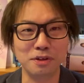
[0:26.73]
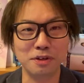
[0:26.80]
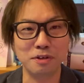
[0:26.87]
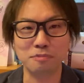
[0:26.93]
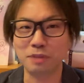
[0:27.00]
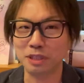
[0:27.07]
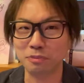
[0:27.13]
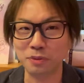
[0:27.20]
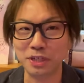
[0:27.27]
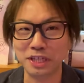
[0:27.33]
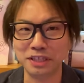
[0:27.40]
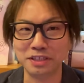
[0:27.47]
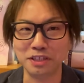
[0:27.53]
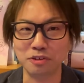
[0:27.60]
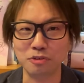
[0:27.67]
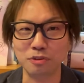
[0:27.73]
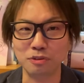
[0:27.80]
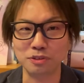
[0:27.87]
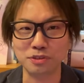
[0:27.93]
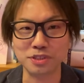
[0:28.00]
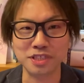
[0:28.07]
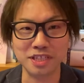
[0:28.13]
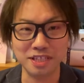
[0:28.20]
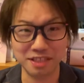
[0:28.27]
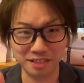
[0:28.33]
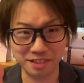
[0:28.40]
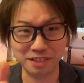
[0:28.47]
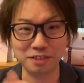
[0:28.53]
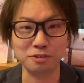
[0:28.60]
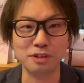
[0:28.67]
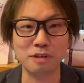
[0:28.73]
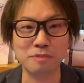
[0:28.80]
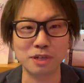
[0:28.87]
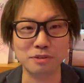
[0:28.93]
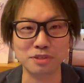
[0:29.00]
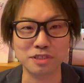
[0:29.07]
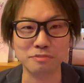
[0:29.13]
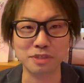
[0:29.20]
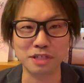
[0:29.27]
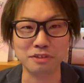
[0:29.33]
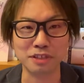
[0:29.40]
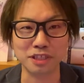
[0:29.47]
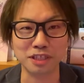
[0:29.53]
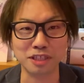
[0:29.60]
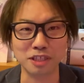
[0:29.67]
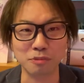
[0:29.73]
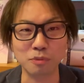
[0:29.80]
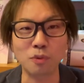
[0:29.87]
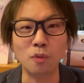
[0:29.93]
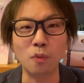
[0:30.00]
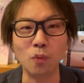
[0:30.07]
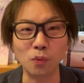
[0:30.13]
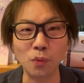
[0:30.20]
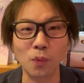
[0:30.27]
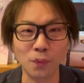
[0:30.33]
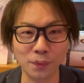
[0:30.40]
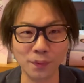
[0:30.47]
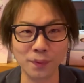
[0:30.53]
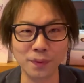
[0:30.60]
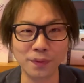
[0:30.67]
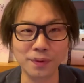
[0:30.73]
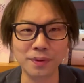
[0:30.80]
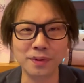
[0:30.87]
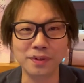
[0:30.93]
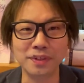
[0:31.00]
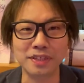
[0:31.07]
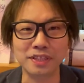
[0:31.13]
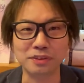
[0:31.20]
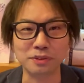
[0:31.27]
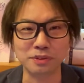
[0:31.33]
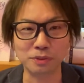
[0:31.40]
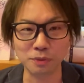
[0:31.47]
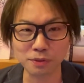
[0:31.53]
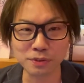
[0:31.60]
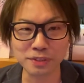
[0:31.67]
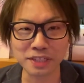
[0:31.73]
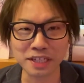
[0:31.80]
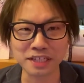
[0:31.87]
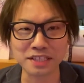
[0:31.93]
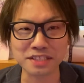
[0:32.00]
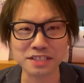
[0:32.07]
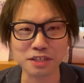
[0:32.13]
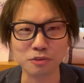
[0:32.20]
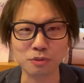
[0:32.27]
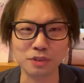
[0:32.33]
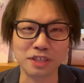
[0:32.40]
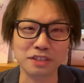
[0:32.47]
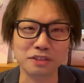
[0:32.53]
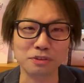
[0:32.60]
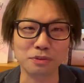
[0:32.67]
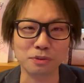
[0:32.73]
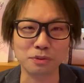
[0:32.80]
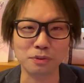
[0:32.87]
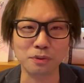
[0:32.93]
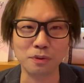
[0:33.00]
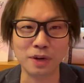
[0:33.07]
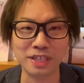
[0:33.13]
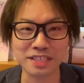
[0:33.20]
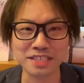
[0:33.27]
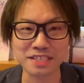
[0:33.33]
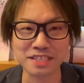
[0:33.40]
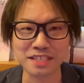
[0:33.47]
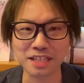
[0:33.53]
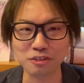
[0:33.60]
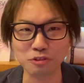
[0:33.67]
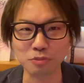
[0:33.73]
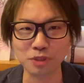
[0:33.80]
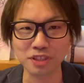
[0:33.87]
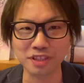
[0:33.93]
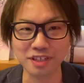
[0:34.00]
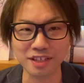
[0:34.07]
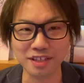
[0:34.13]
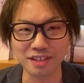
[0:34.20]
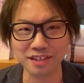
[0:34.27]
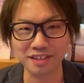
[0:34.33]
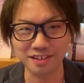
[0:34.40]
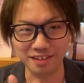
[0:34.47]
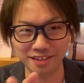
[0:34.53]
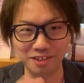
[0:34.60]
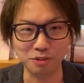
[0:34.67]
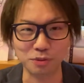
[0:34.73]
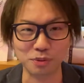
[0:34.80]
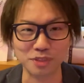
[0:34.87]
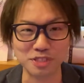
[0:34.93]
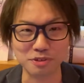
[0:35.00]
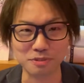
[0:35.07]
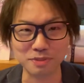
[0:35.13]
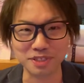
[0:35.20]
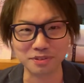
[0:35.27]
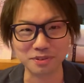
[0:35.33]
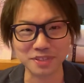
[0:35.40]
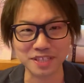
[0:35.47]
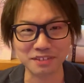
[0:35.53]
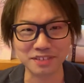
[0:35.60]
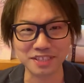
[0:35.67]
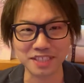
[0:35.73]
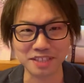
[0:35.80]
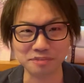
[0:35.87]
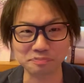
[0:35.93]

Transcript: また盛り上がっていこう。そして、えっ、と、画面越しで見ている方々も、おのおの、えっと、どういうふうに体感していこうなんていうことをお話ししたいと思って、えー、お届けしております。お付き合いください。